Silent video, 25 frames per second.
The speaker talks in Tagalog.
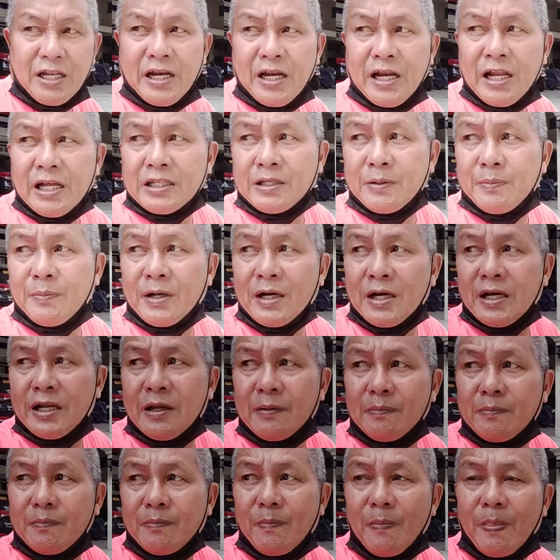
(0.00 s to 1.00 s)
na natin
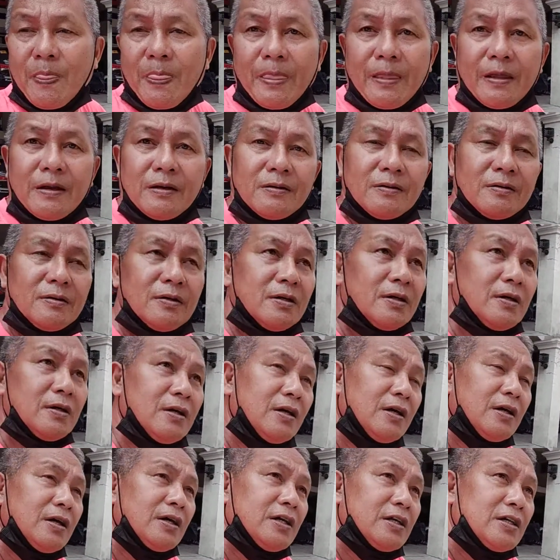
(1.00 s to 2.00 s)
maghanap
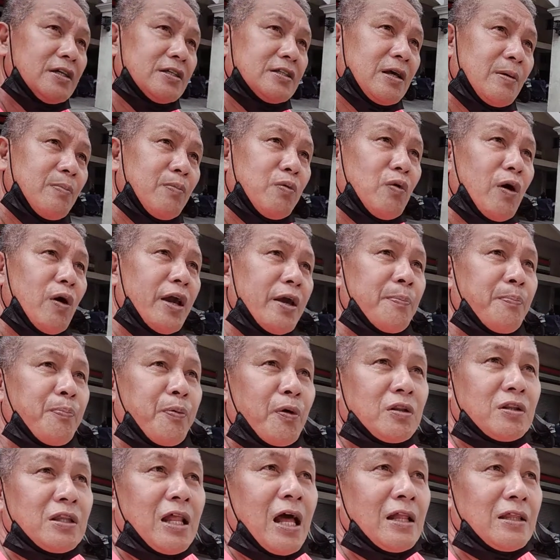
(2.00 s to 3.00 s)
sa buhay
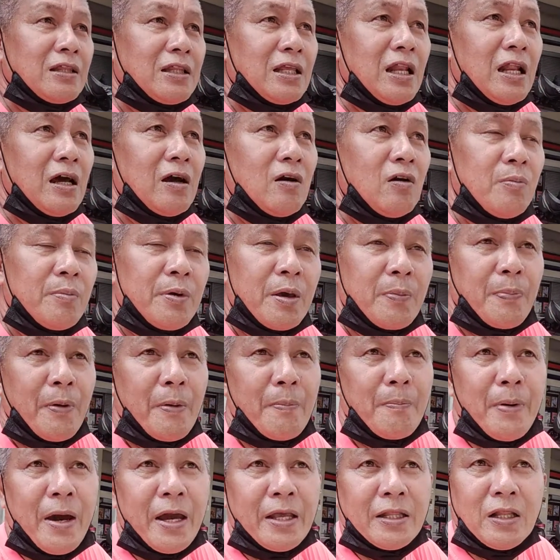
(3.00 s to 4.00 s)
importante lang ho may
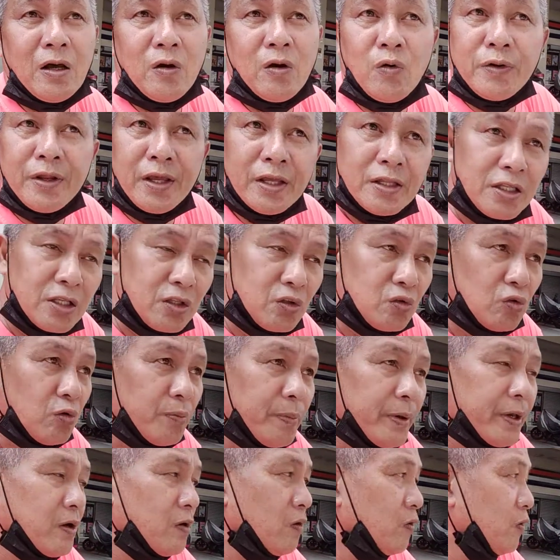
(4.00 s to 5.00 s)
pambayad ng kuryente
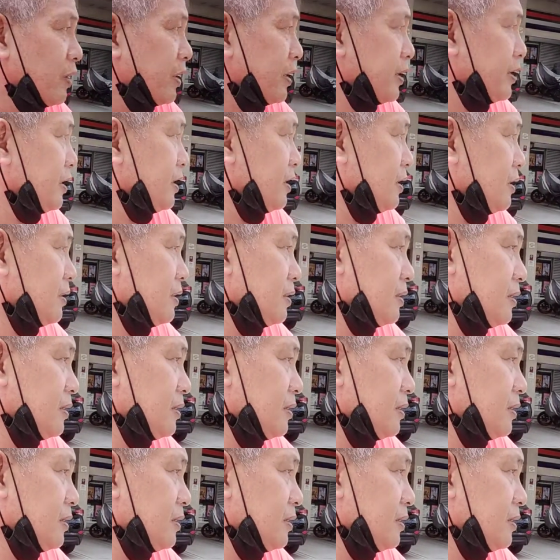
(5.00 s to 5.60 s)
tubig okay na